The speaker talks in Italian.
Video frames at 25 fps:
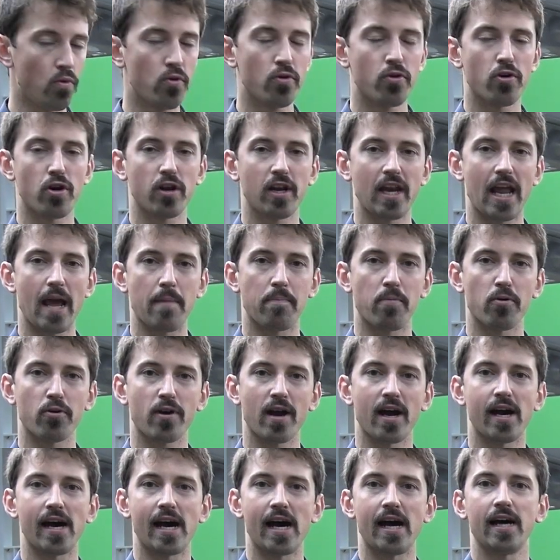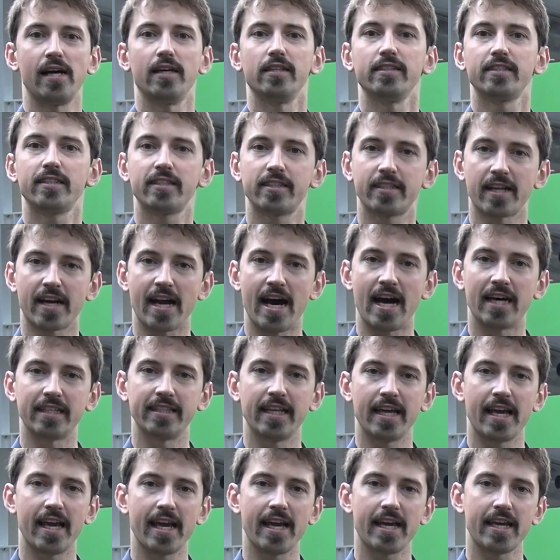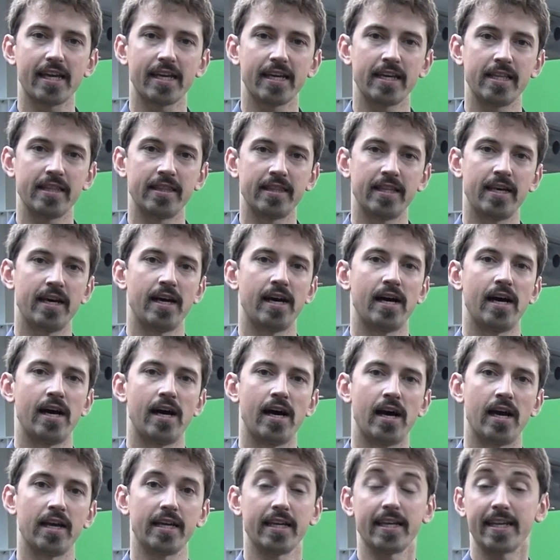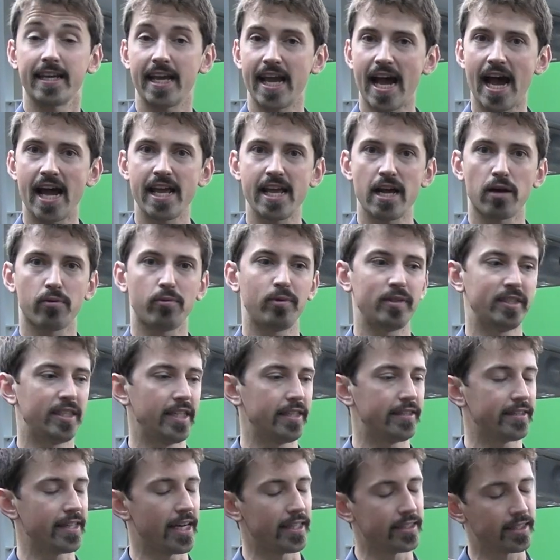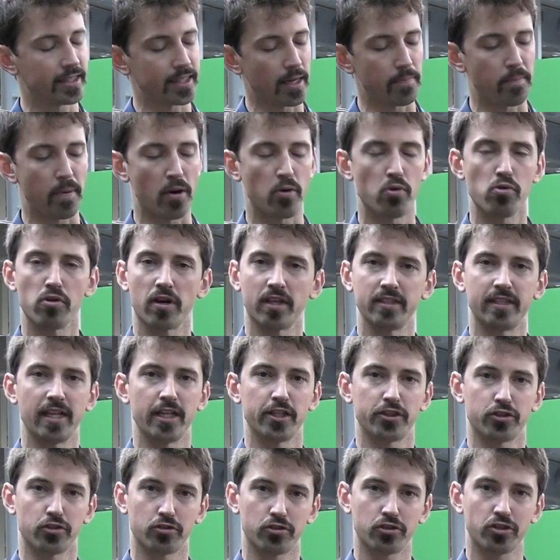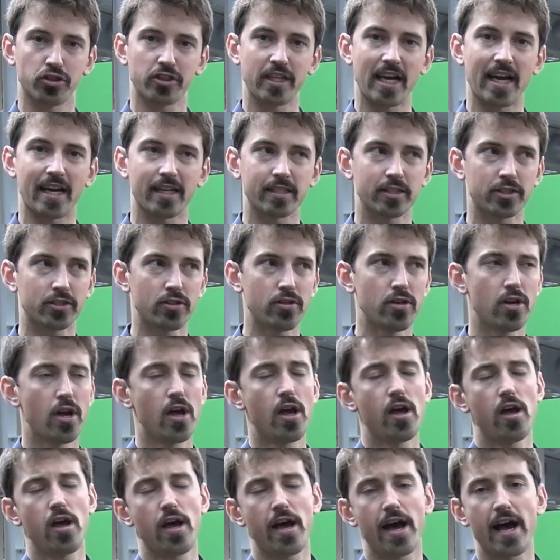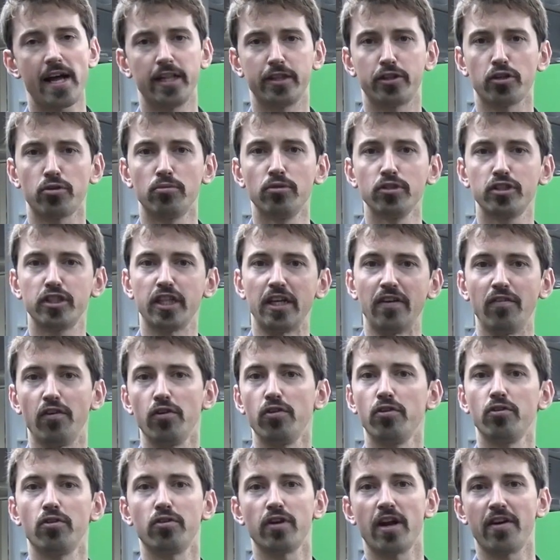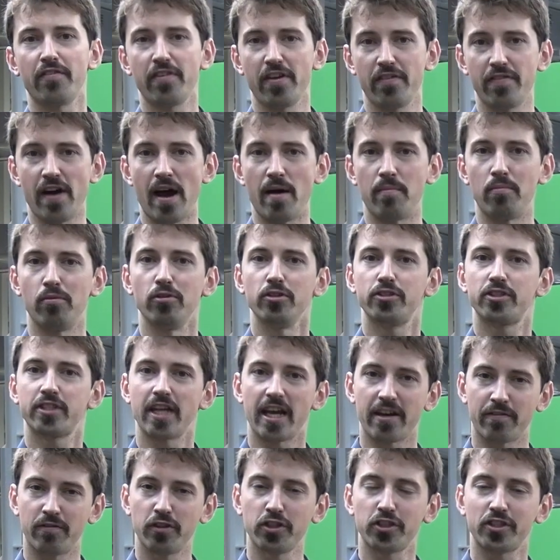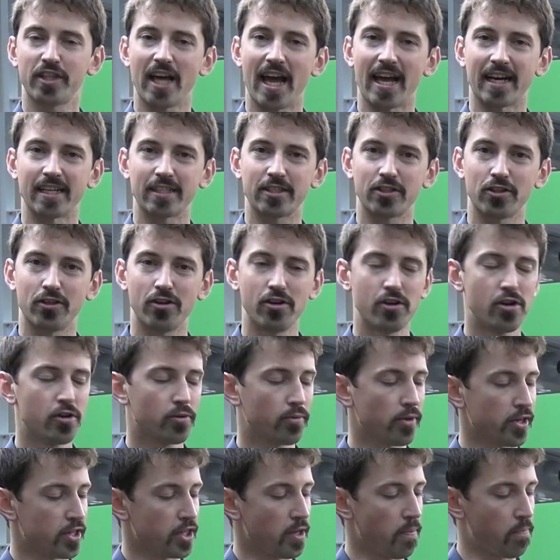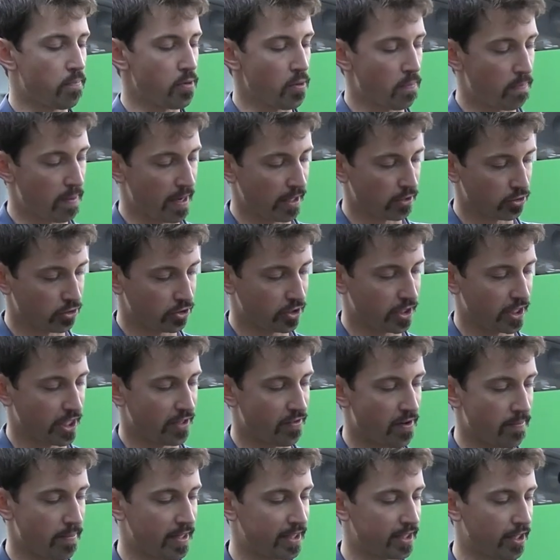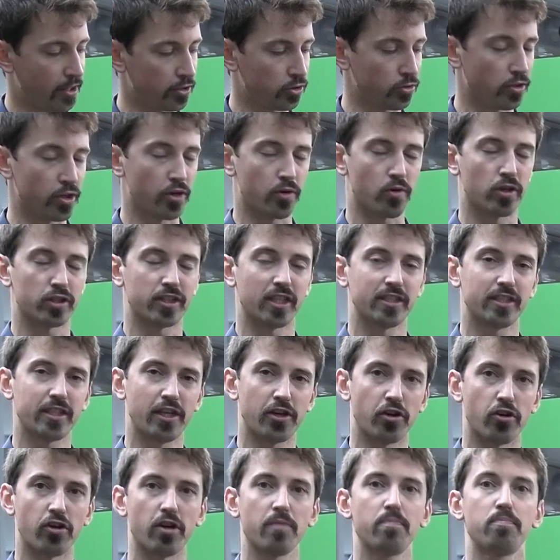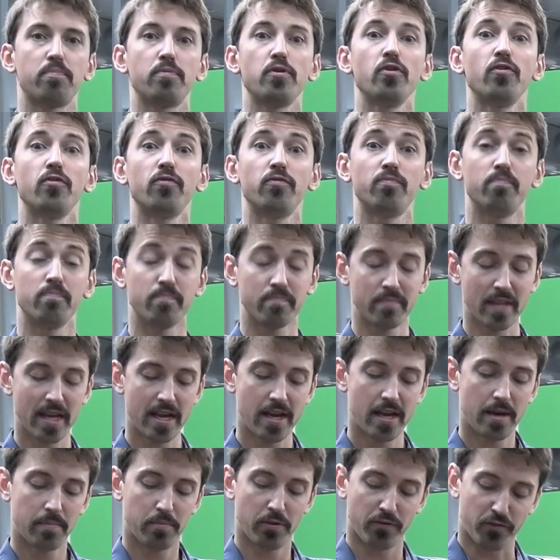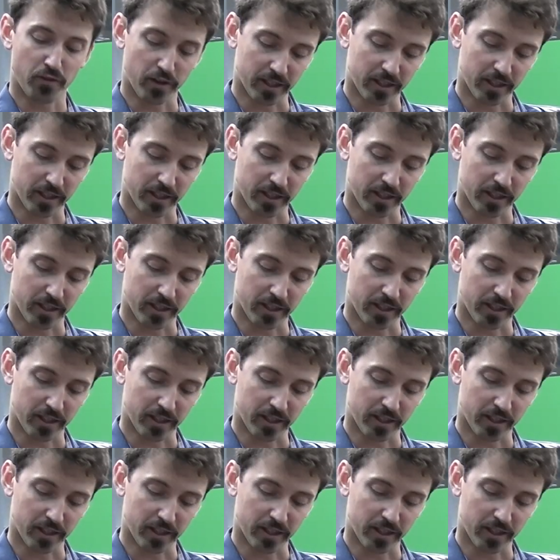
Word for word: Uno all'epoca strade in, uh, in ghiaia, quindi tanta paura del sottosterzo, altro motivo non avevamo il servo sterzo, quindi più peso si andava a mettere sulle ruote anteriori, più più